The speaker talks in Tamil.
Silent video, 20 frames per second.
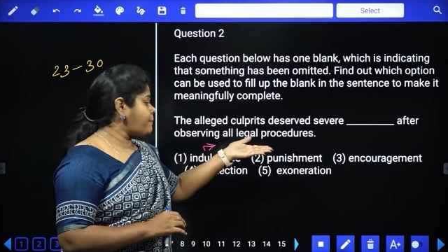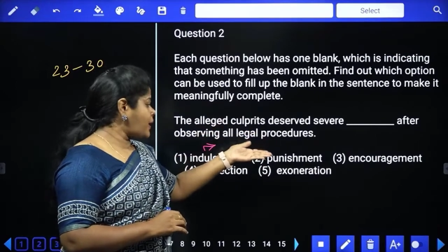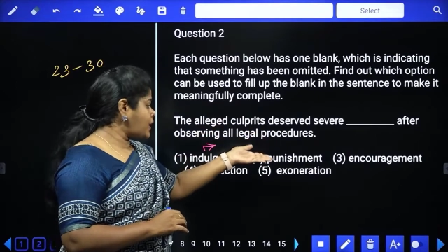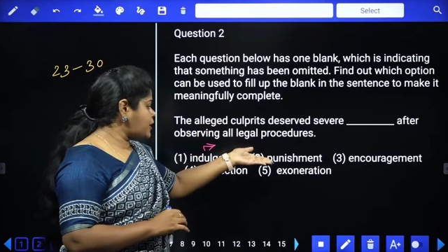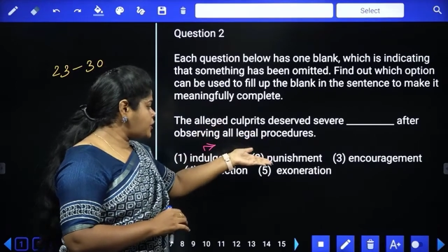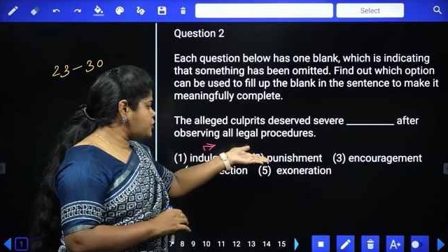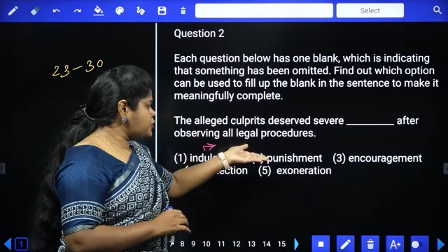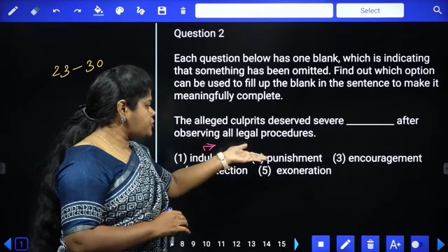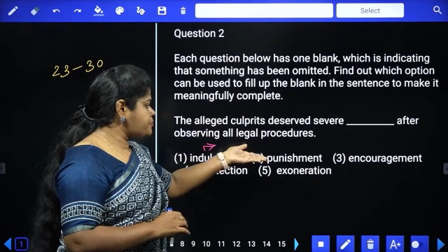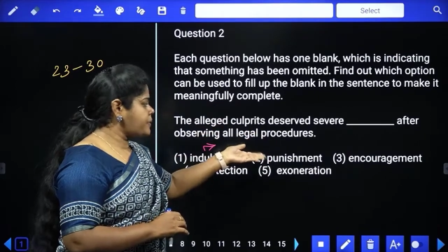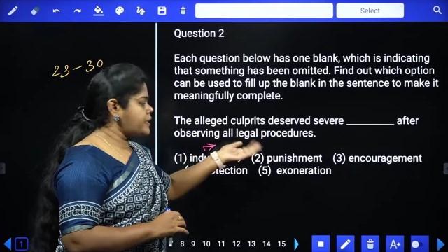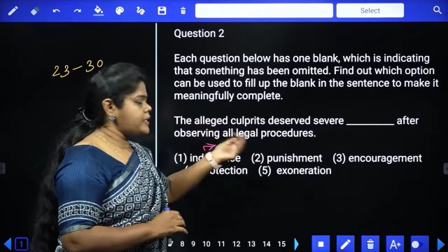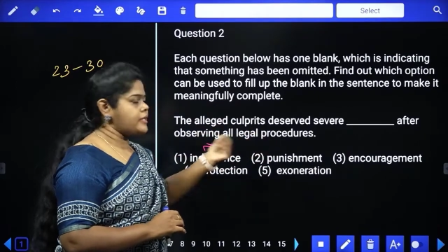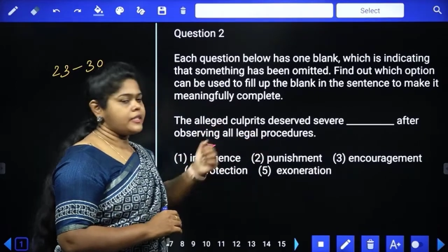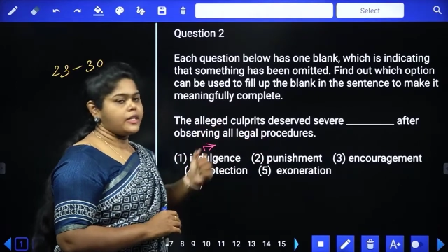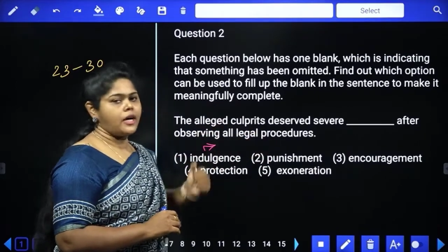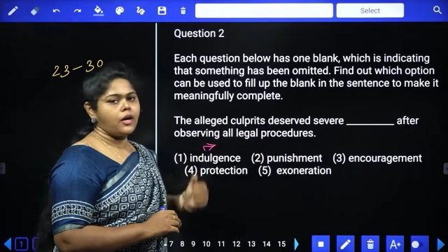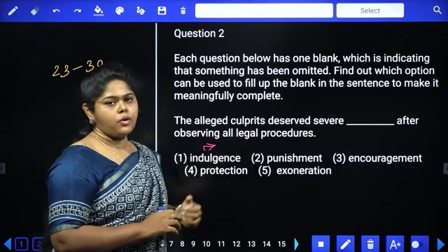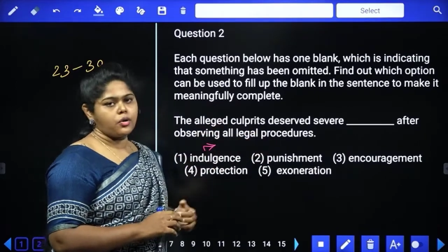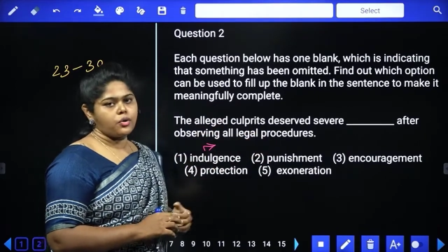பனிஷ்மெண்ட்
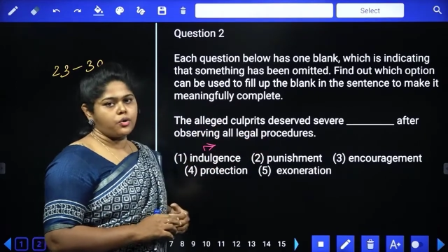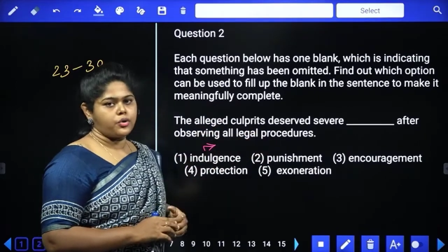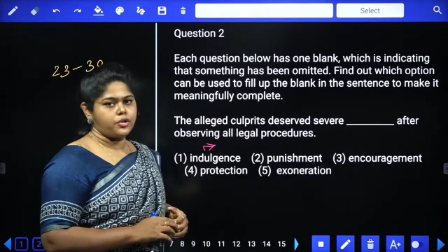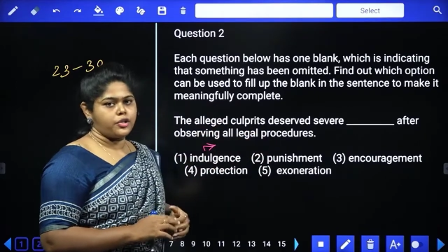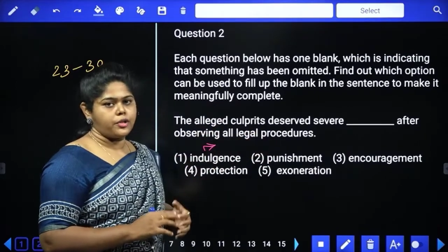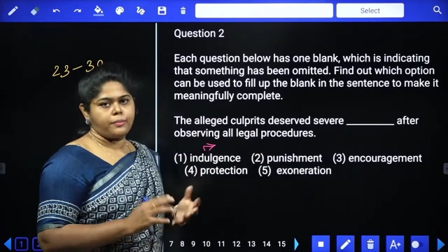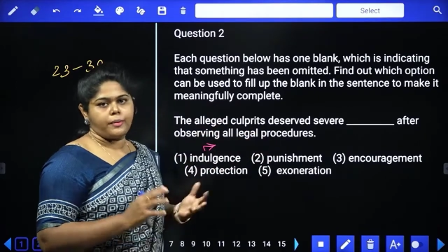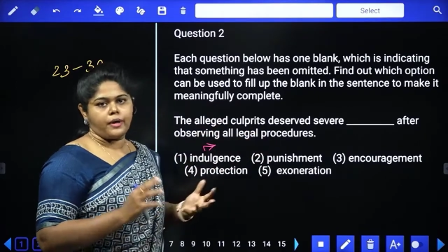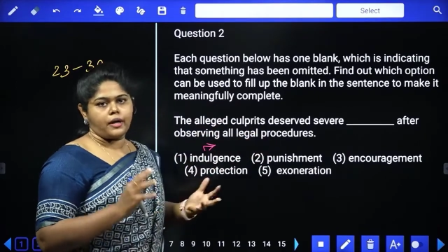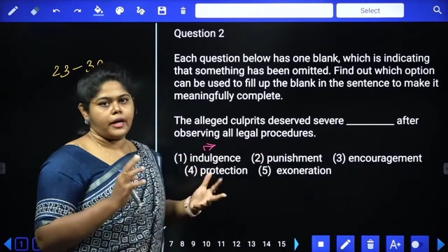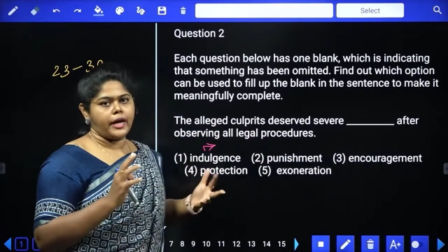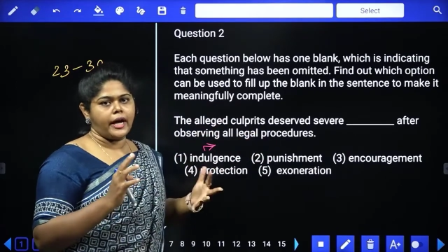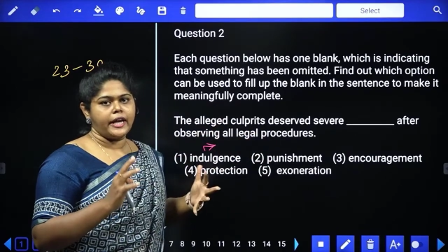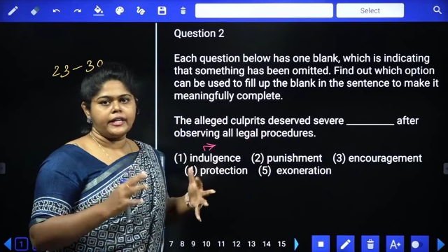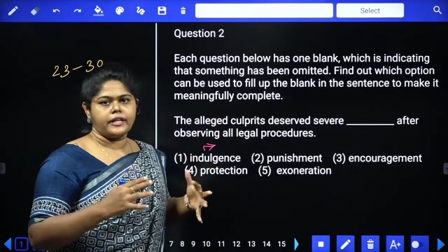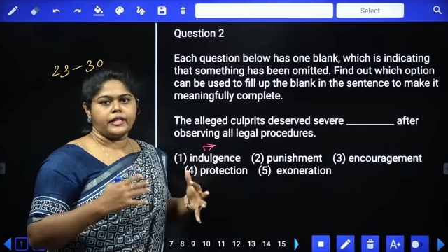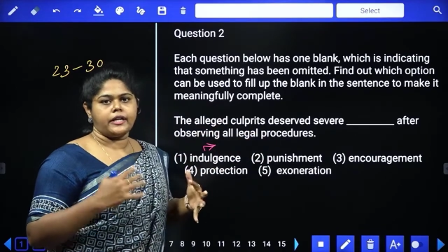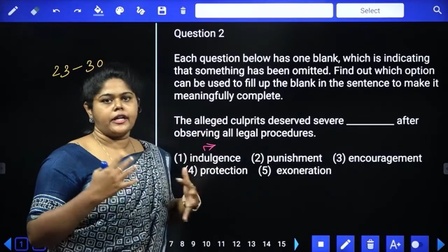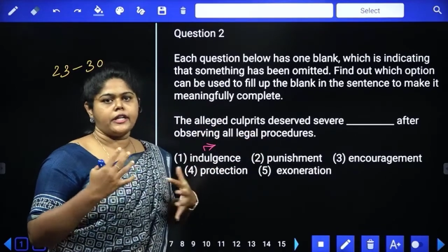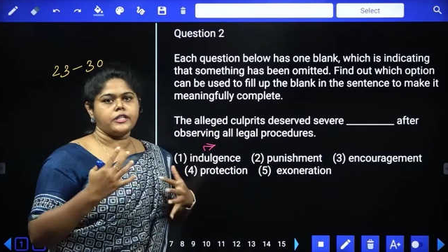தான் அவங்களுக்கு கொடுத்துருப்பாங்க
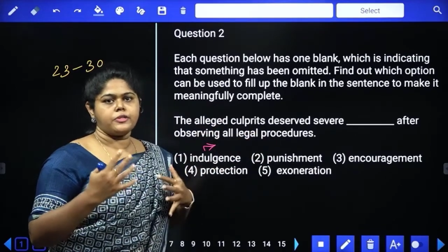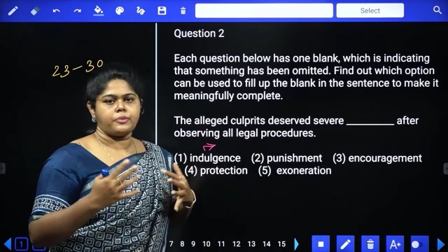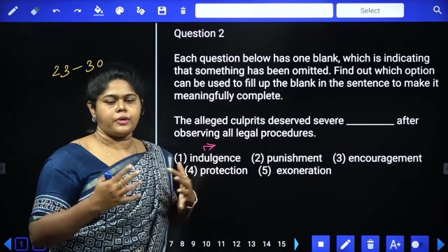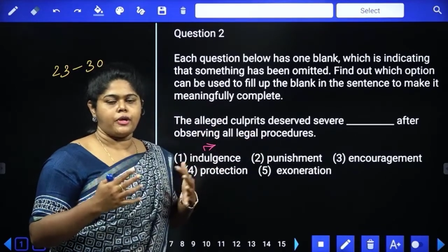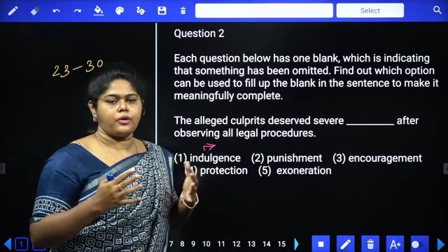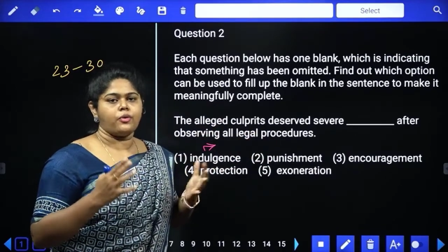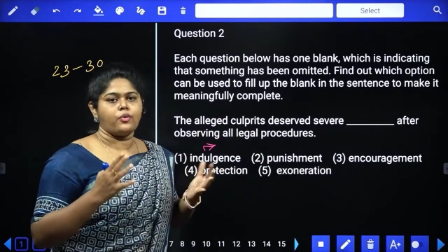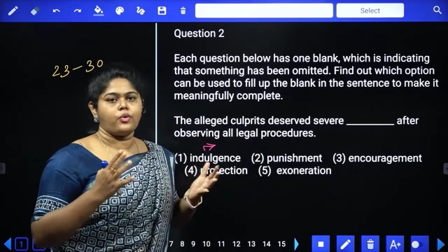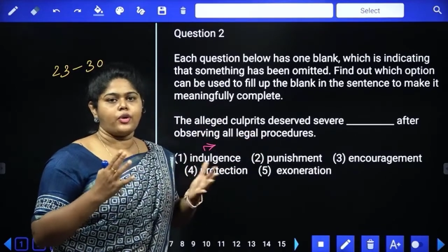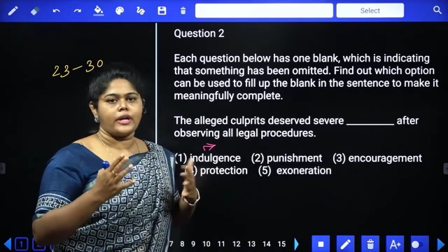என்கரேஜ் பண்ண